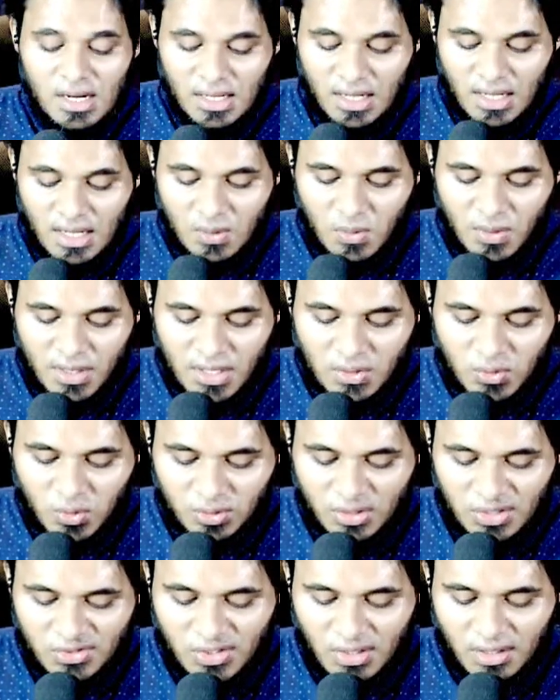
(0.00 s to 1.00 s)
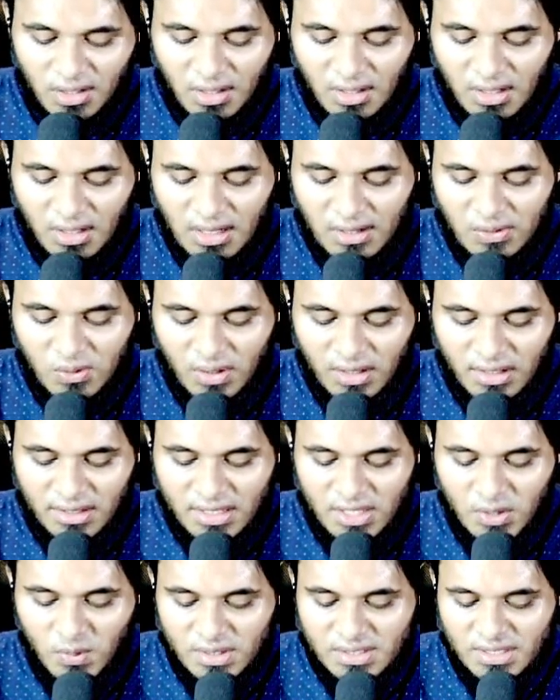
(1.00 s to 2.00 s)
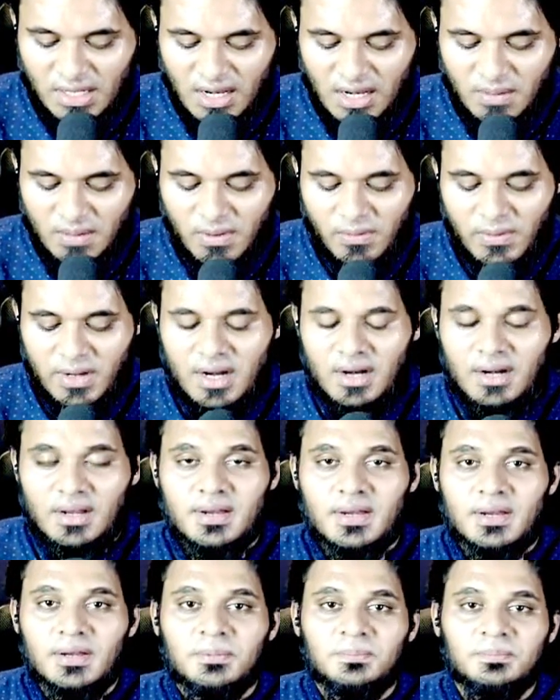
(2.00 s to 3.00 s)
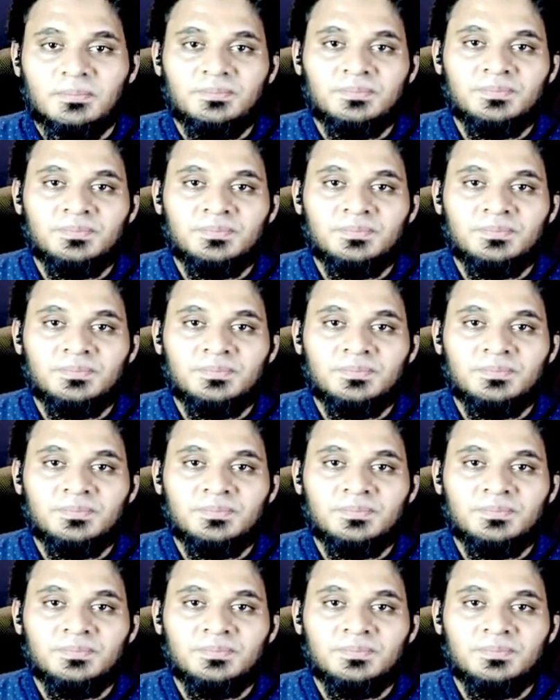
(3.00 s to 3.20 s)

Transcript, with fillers: அல்லாஹுடைய தூத சல்லல்லாஹு அலிஹி வசல்லம் அவர்களுக்கு